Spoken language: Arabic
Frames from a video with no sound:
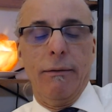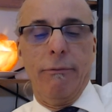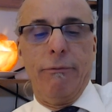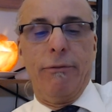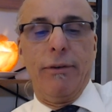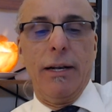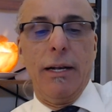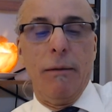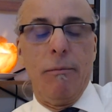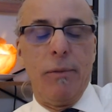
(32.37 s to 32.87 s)

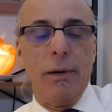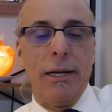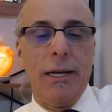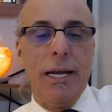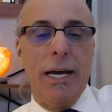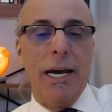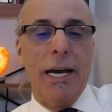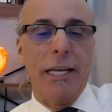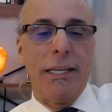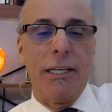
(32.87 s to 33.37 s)
في
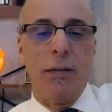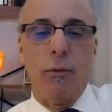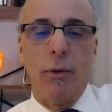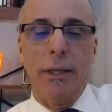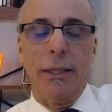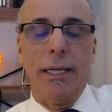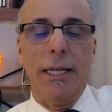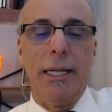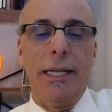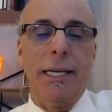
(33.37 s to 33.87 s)
البلاد
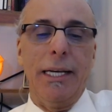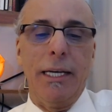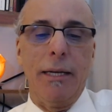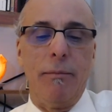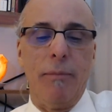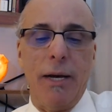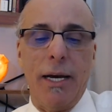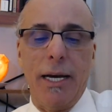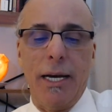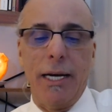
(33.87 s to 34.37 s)

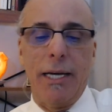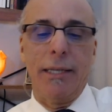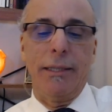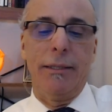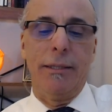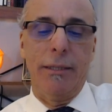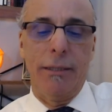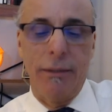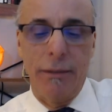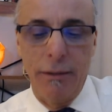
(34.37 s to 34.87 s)
وللعباد
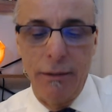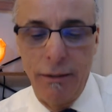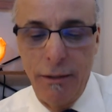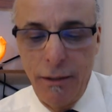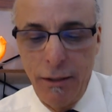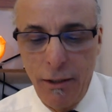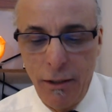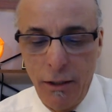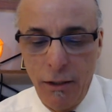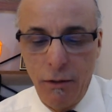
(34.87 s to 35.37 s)

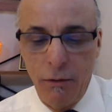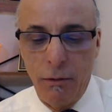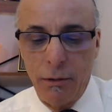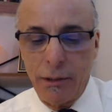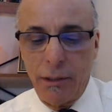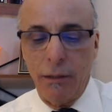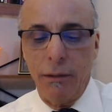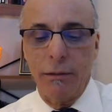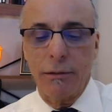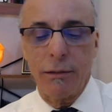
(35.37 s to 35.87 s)

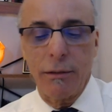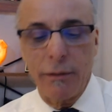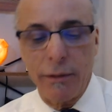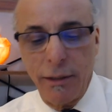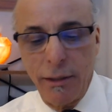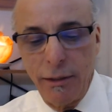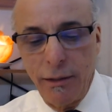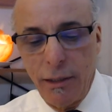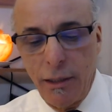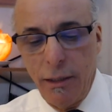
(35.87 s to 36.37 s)

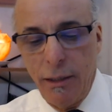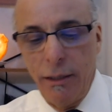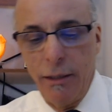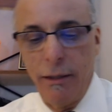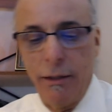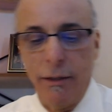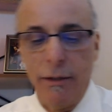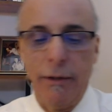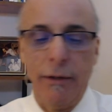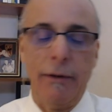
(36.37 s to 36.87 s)
وتحصرينه
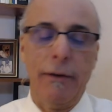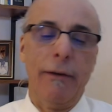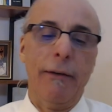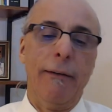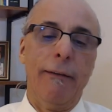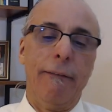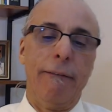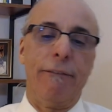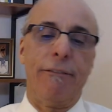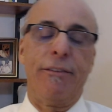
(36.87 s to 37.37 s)

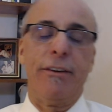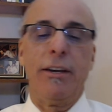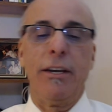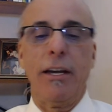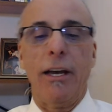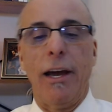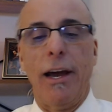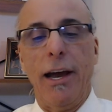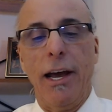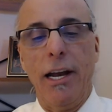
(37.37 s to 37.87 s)
في
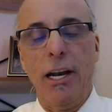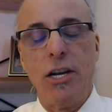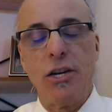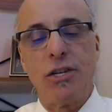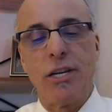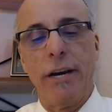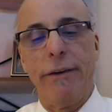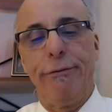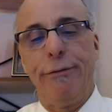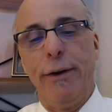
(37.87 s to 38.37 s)

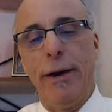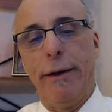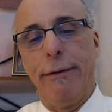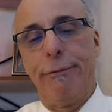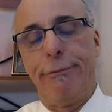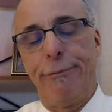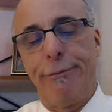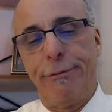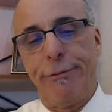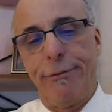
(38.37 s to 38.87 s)
الجفاف
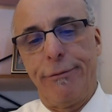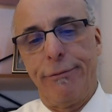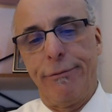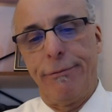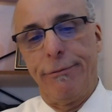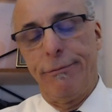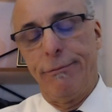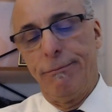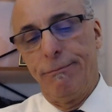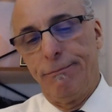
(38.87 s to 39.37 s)

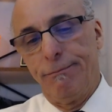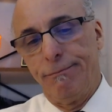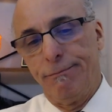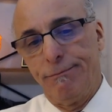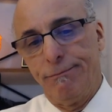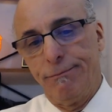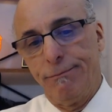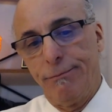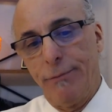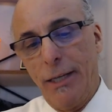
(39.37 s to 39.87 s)

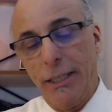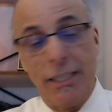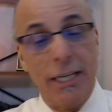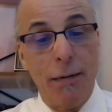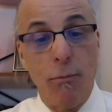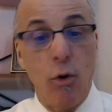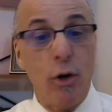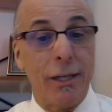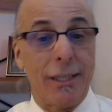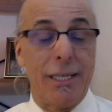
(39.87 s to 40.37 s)
هذه
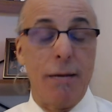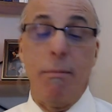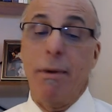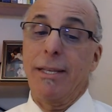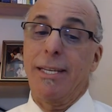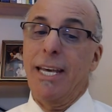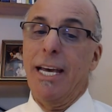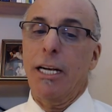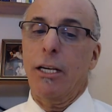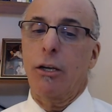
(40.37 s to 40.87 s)
المقدمة
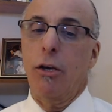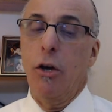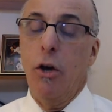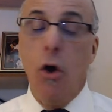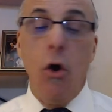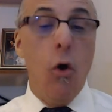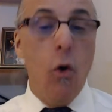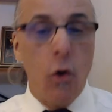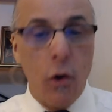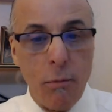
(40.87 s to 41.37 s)
ديالك
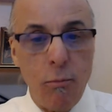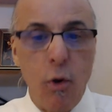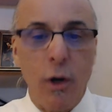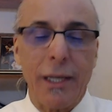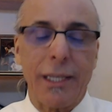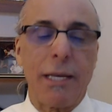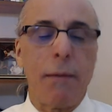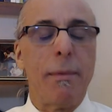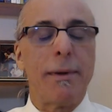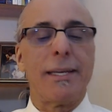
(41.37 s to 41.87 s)

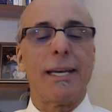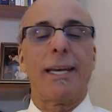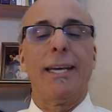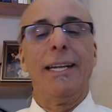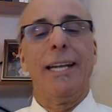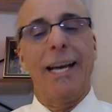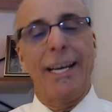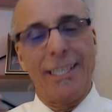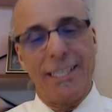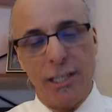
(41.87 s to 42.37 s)
والمقدمة ديالك
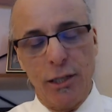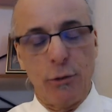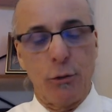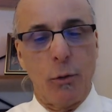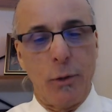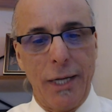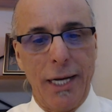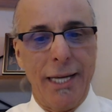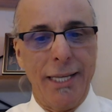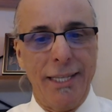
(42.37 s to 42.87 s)
اللي غيتصنتوا
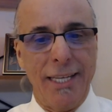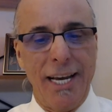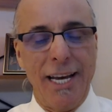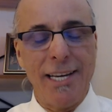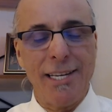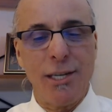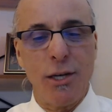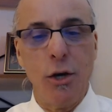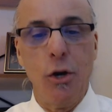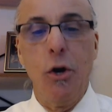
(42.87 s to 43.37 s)
ليها
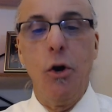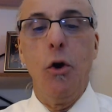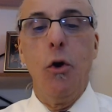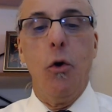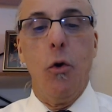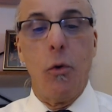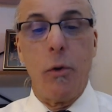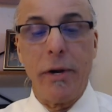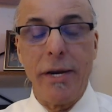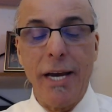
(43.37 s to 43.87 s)
الناس
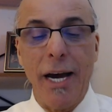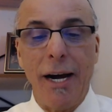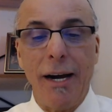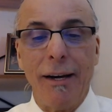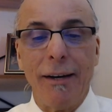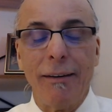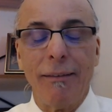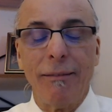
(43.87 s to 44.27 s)
وهي